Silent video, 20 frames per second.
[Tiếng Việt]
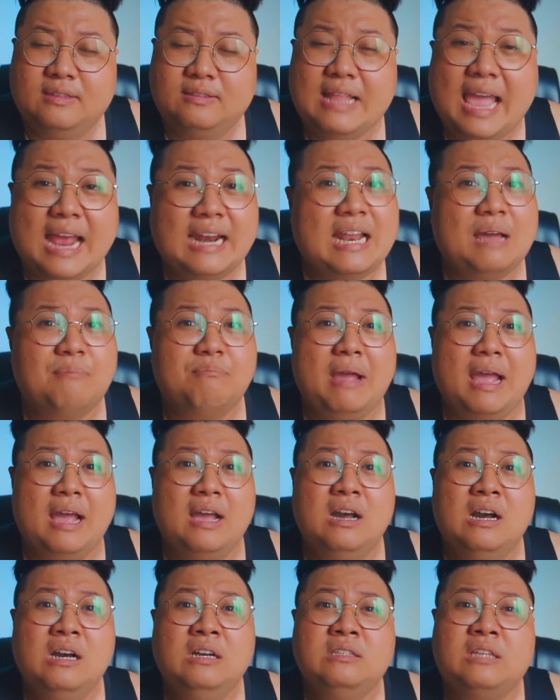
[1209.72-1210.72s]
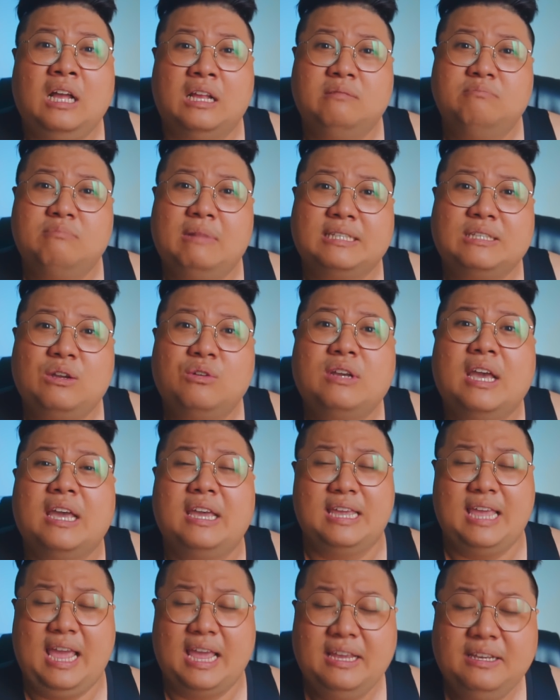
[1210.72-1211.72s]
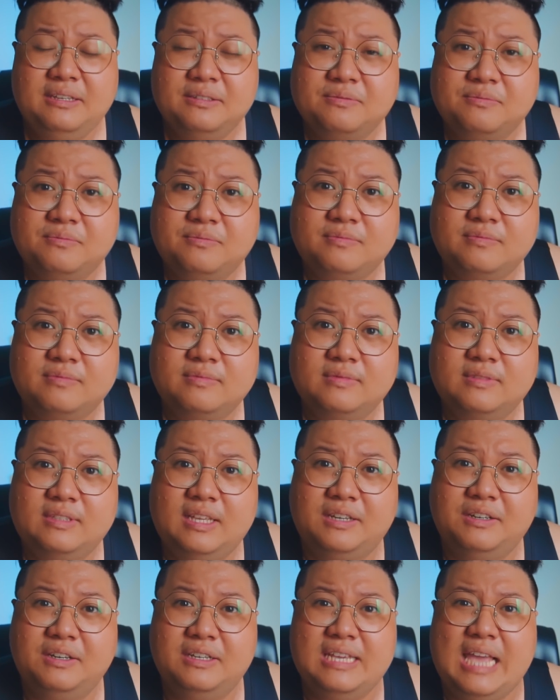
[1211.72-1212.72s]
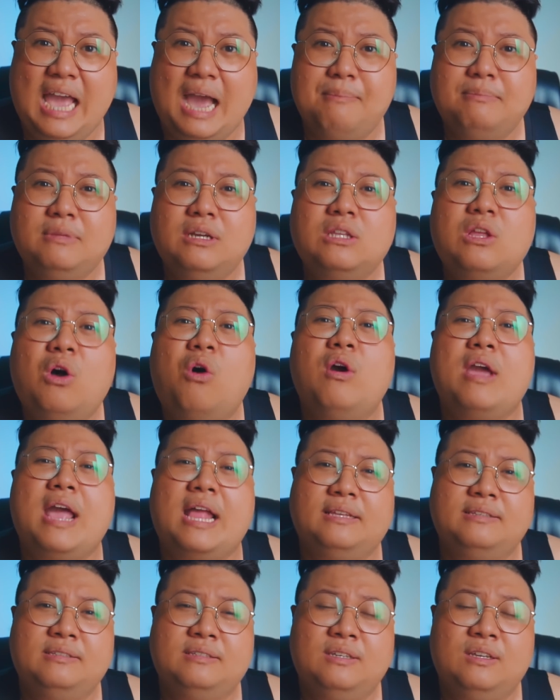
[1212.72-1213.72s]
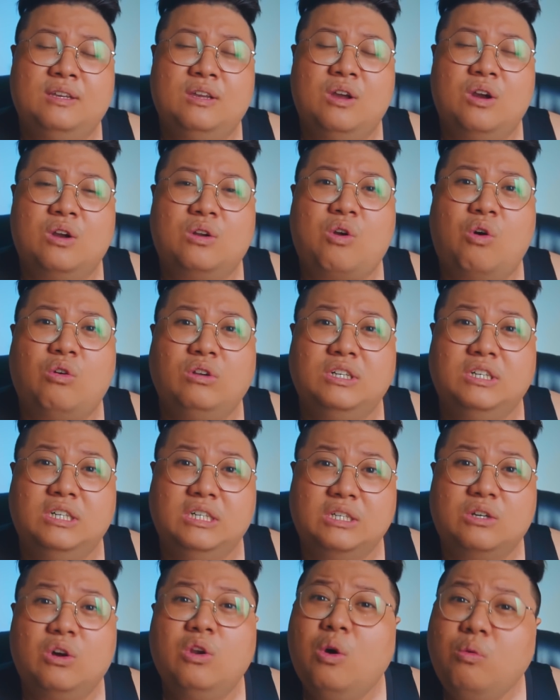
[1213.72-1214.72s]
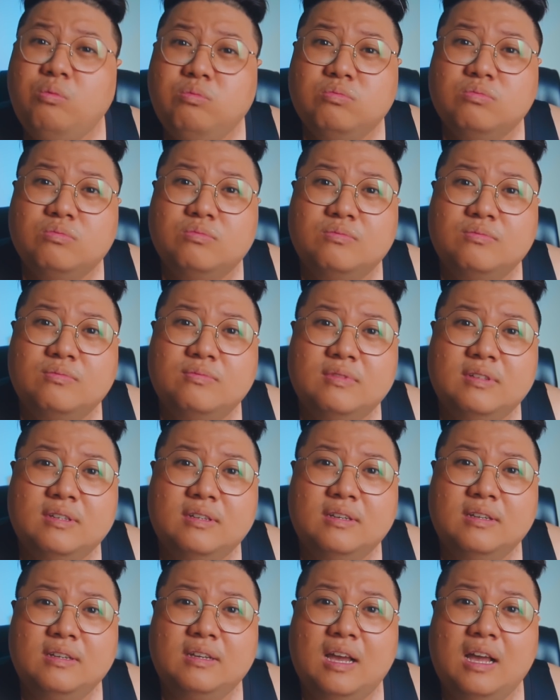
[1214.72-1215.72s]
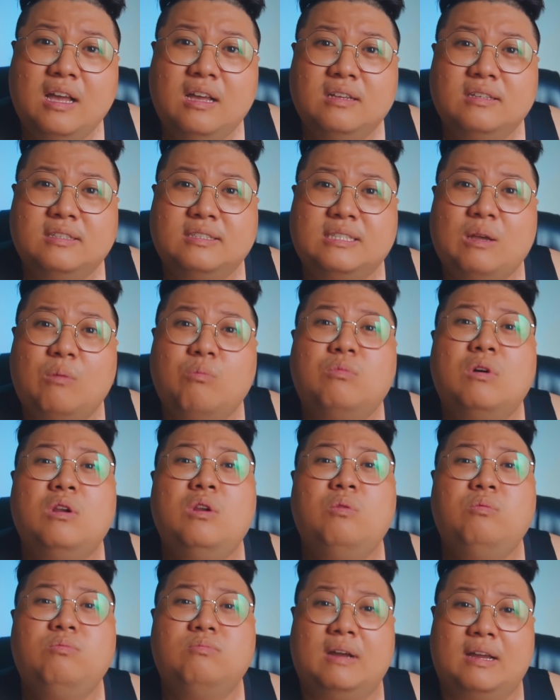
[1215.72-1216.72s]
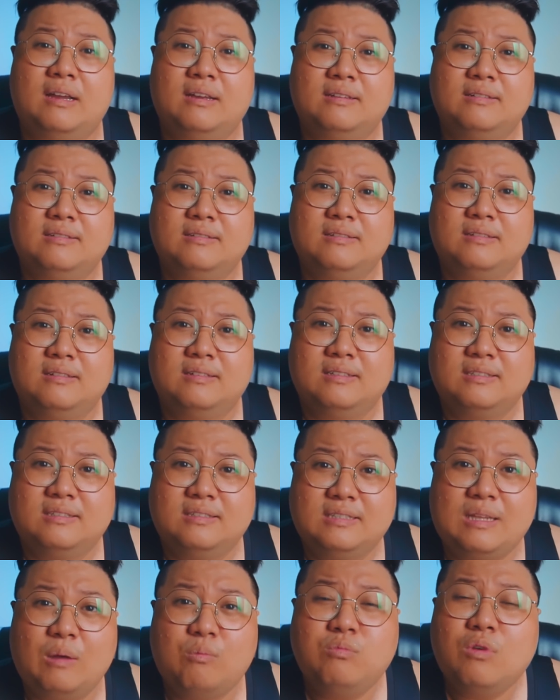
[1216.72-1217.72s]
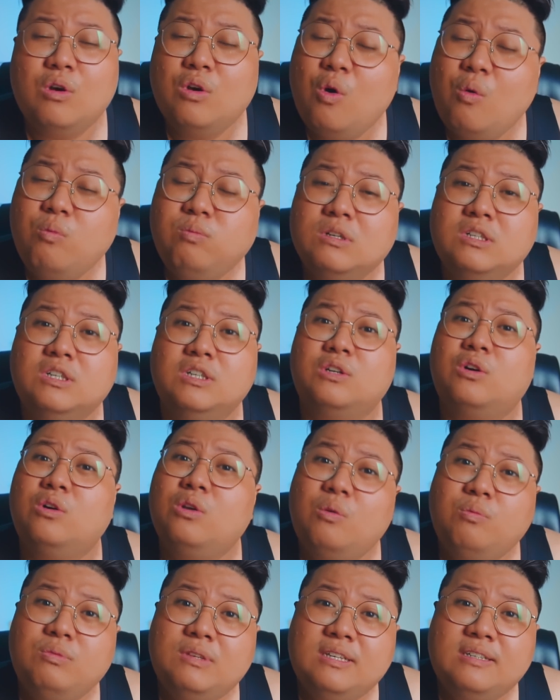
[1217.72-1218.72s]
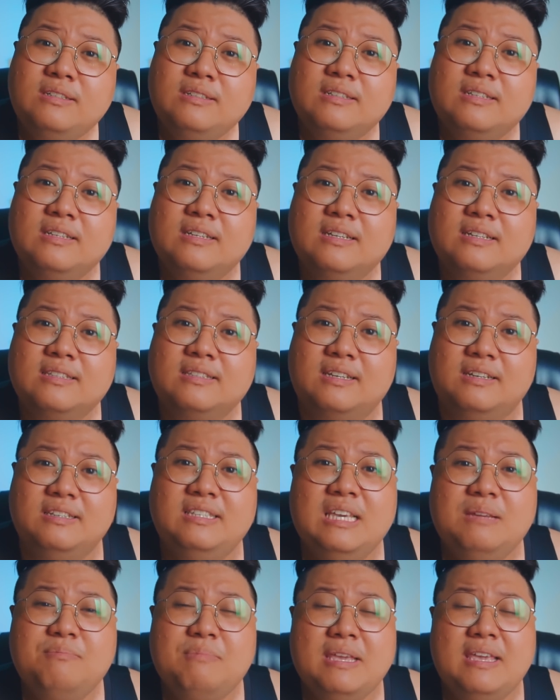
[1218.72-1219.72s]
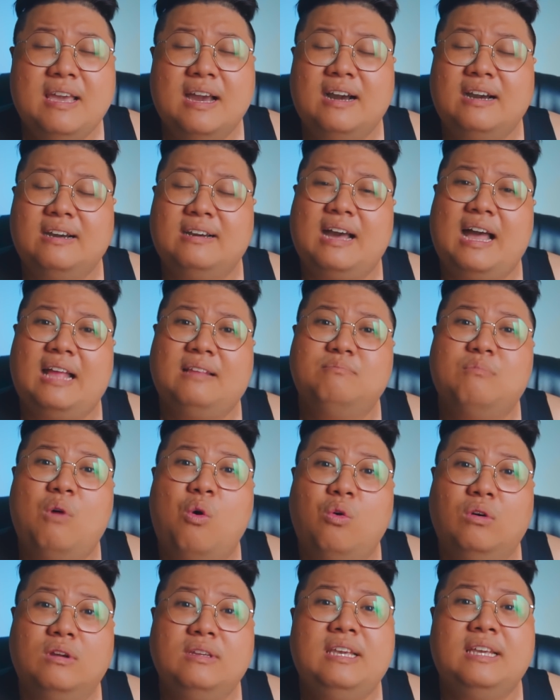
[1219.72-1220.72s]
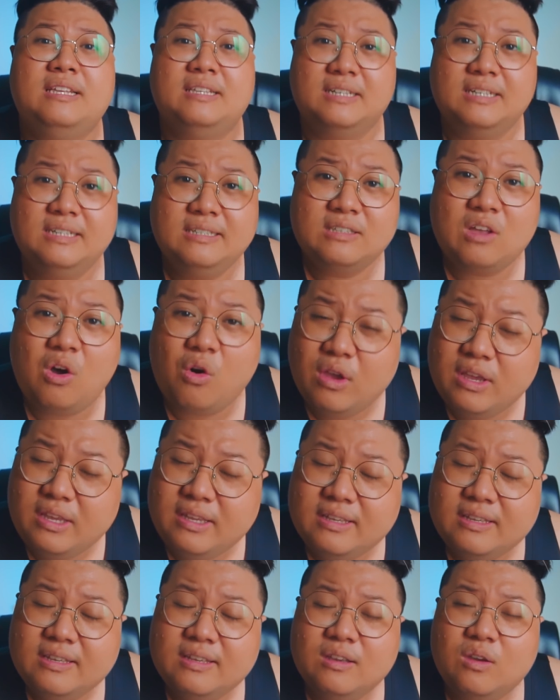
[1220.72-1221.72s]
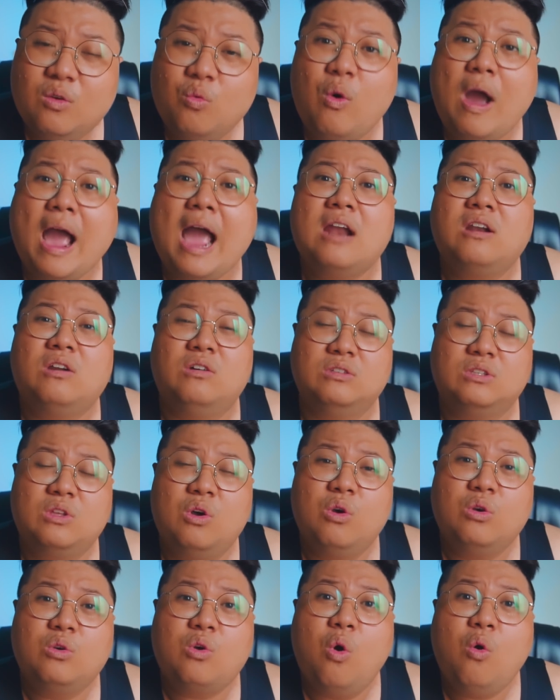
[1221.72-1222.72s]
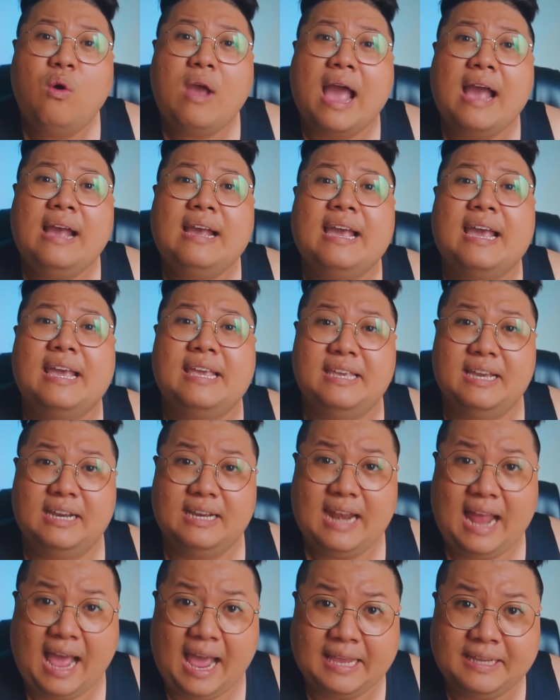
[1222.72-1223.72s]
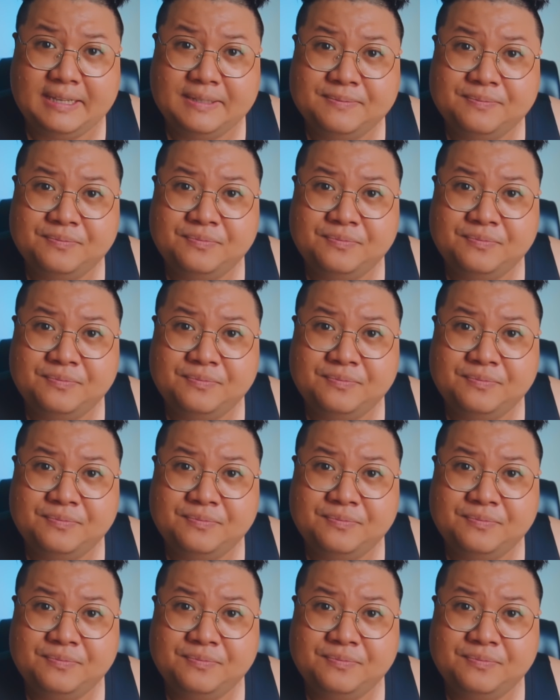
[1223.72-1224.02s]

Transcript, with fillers: đang làm ăn hưng thịnh mà sao kỳ vậy thì người vợ mới nói thôi anh con người có lúc á xong có lúc mà xong có khúc người có lúc chứ tự nhiên bây giờ anh buồn gì nữa thôi qua rồi thôi cố gắng gầy dựng lại